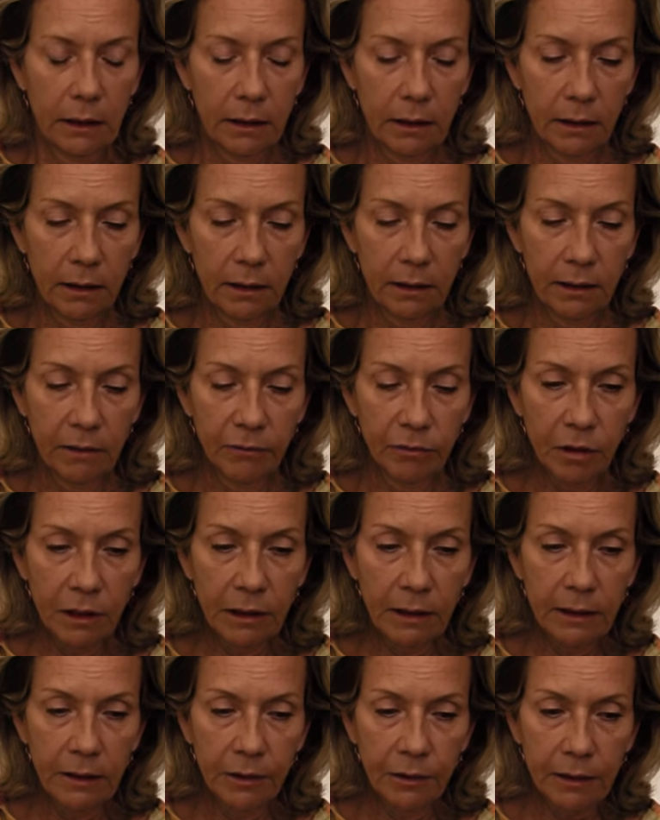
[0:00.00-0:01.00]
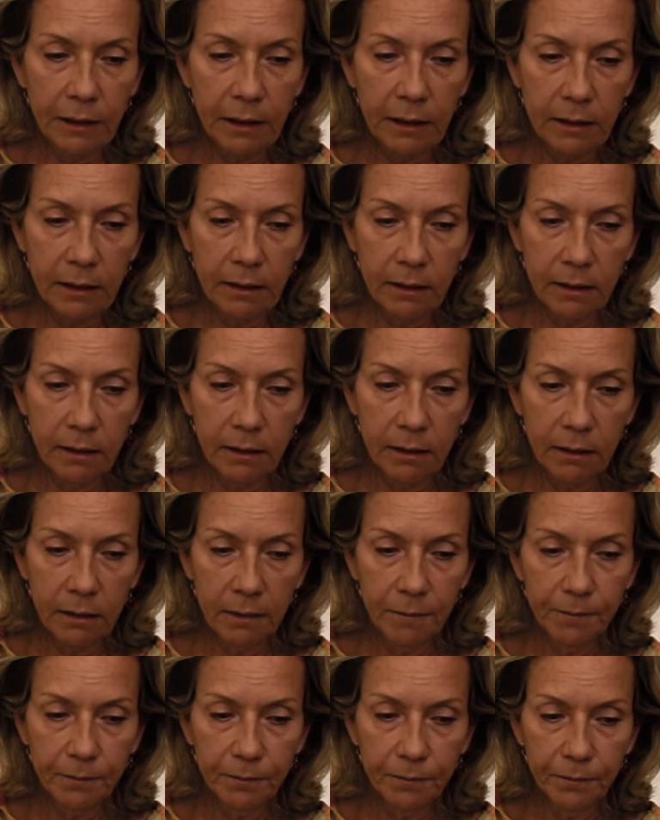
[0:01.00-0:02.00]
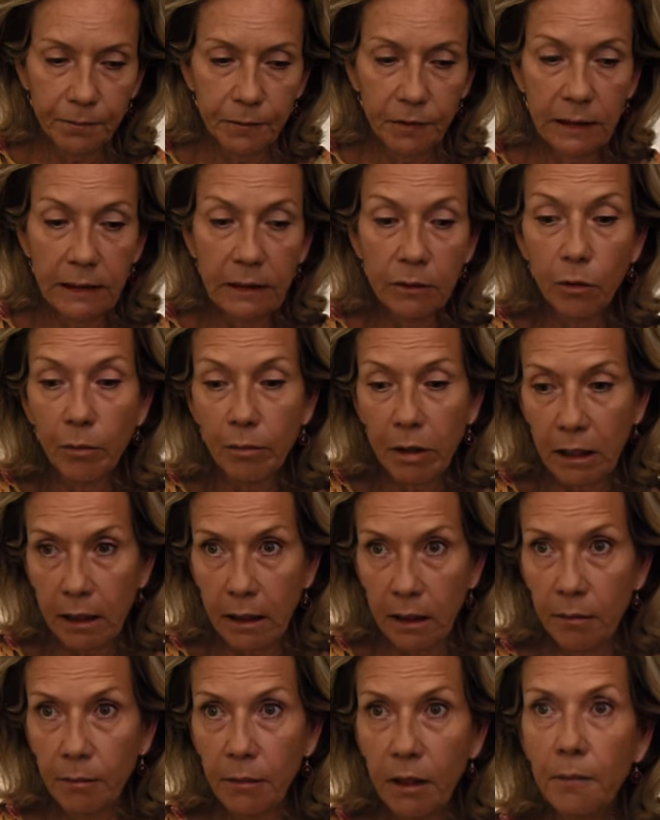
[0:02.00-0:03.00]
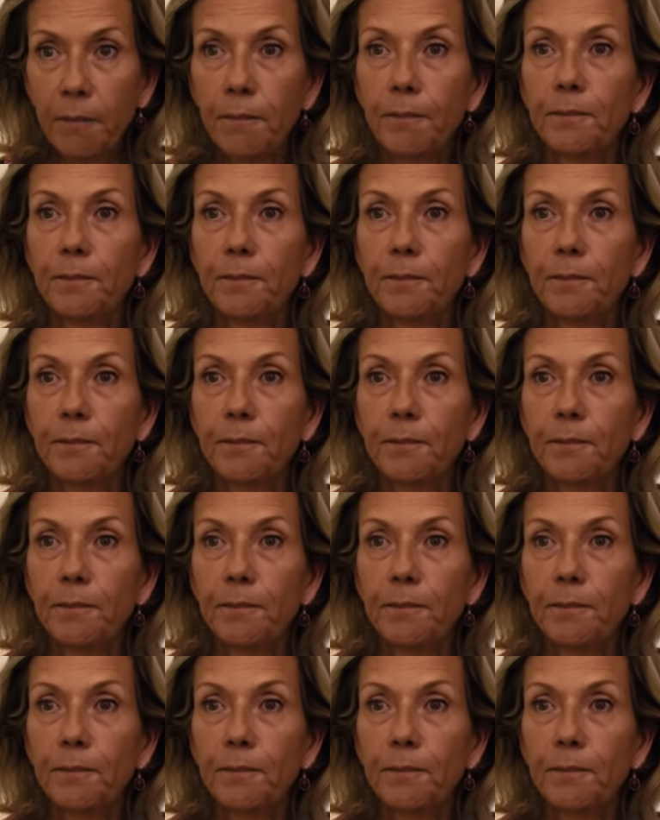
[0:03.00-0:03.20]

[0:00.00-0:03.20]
Euh, des voies, il y en a d'innombrables.